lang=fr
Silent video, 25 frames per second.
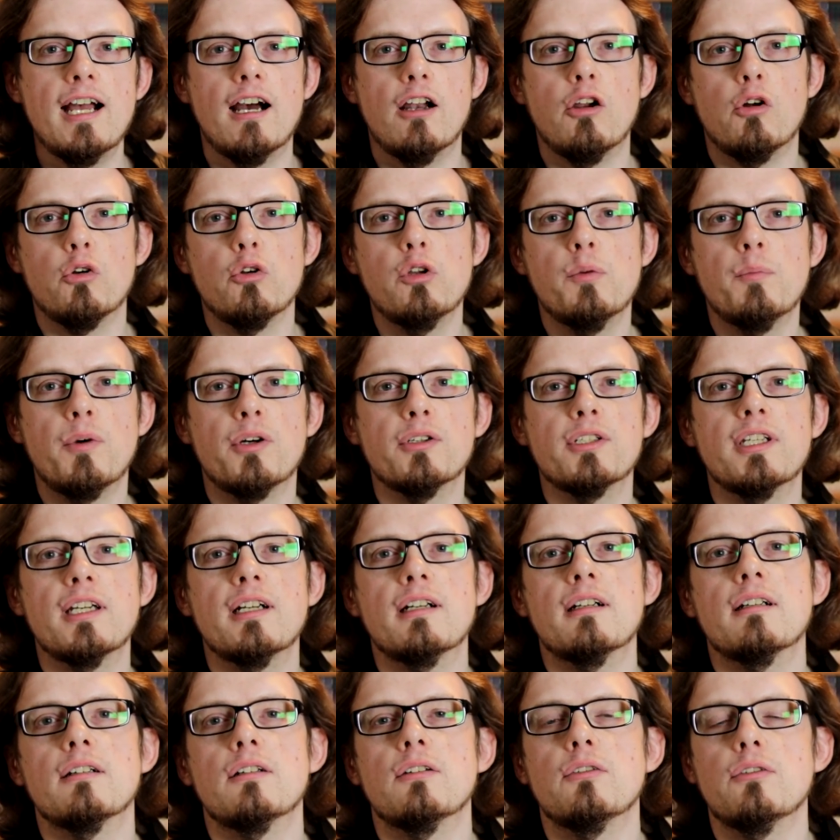Alors le
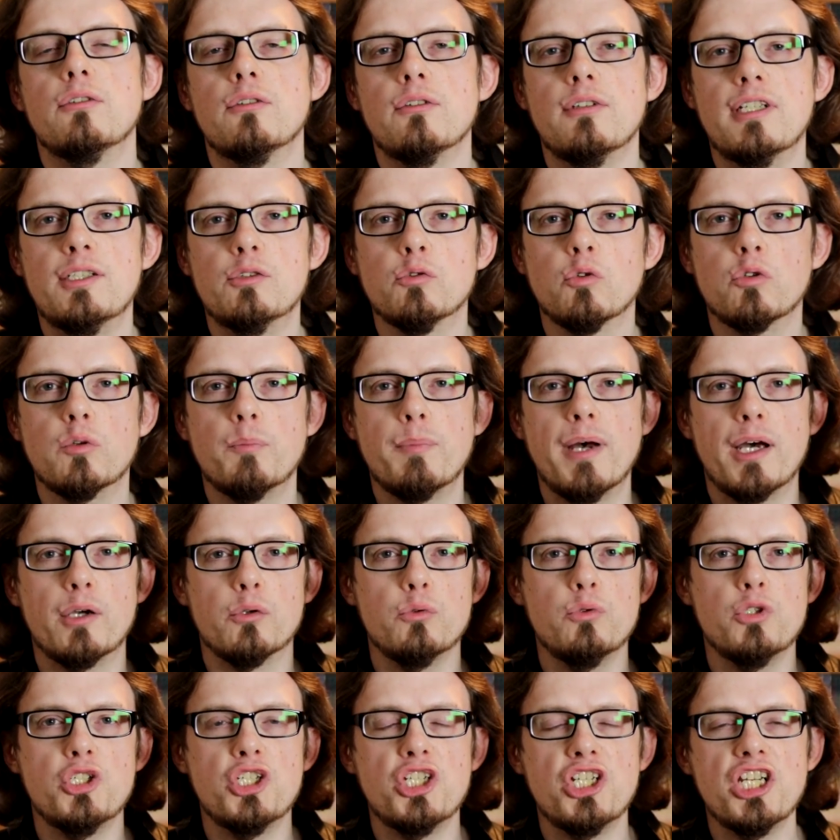manga euh, est donc
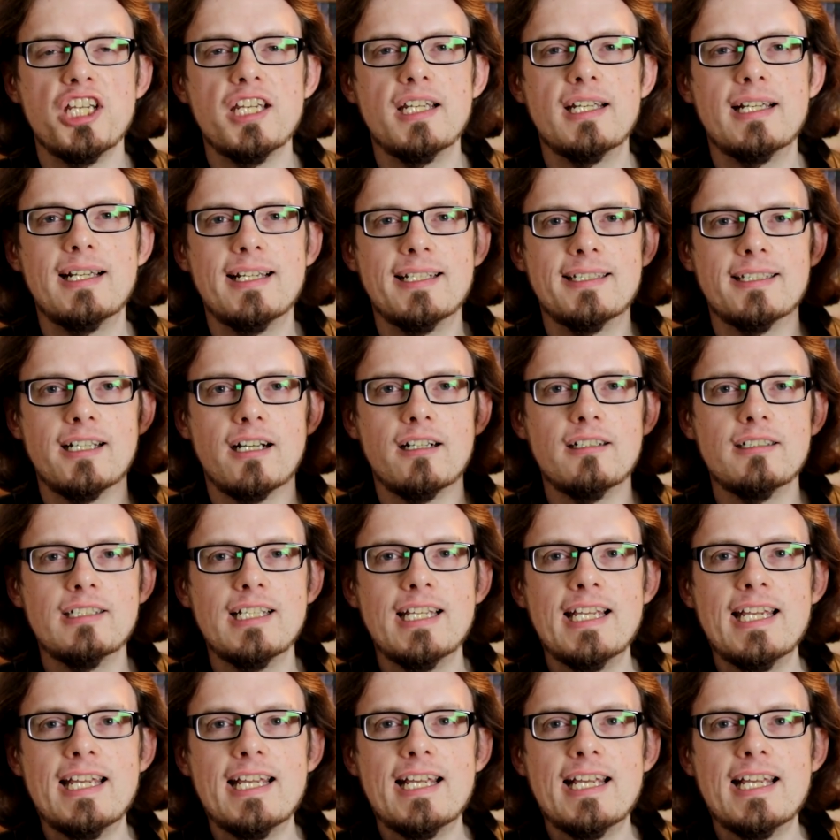paru chez Glénat,